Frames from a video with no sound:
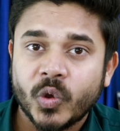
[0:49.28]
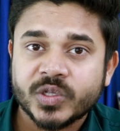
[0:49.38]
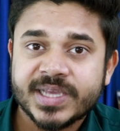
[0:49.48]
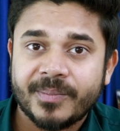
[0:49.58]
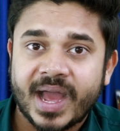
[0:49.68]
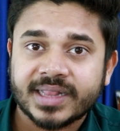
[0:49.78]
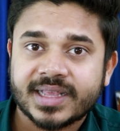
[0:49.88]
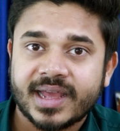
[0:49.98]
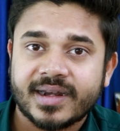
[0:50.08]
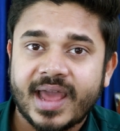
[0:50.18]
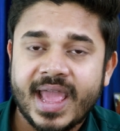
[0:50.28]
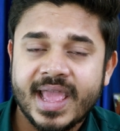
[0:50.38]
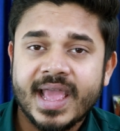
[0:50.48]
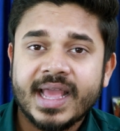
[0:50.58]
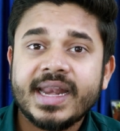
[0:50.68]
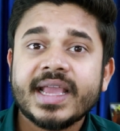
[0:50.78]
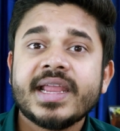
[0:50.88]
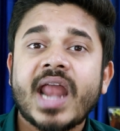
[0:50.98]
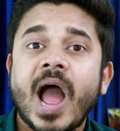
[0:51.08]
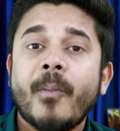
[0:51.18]
लोगों से बात करना है
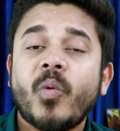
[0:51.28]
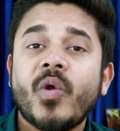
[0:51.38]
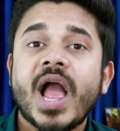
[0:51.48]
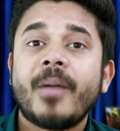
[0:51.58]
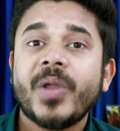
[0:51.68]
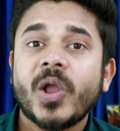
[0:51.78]
लेकिन आपको यहाँ